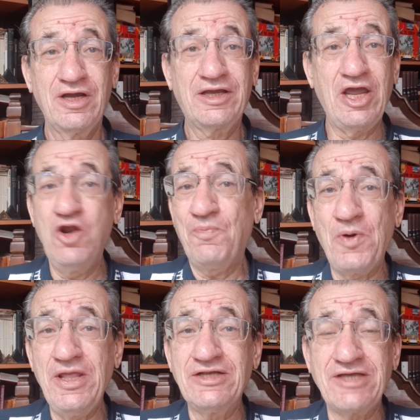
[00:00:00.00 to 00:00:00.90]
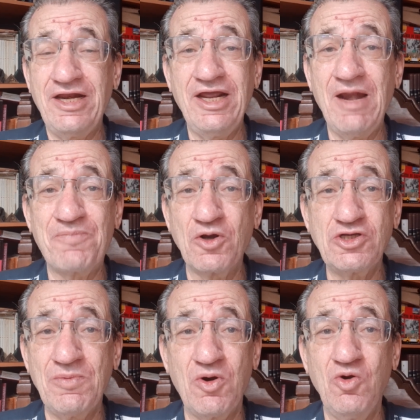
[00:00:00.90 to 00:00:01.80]
Que no pueden salir el
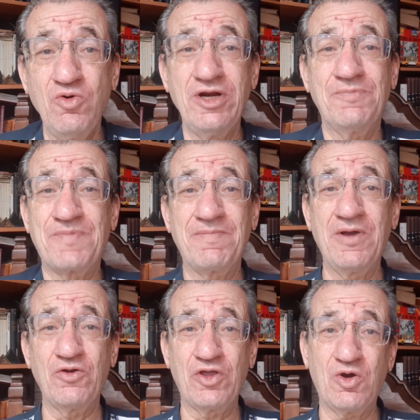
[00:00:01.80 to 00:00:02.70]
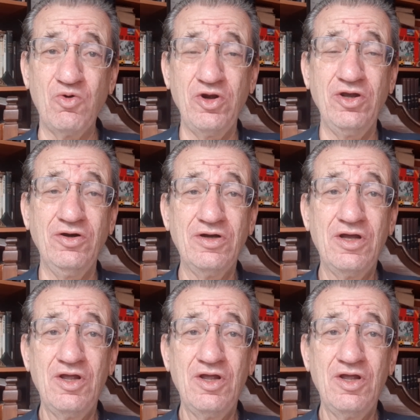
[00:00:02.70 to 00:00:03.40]
próximo lunes primero de junio,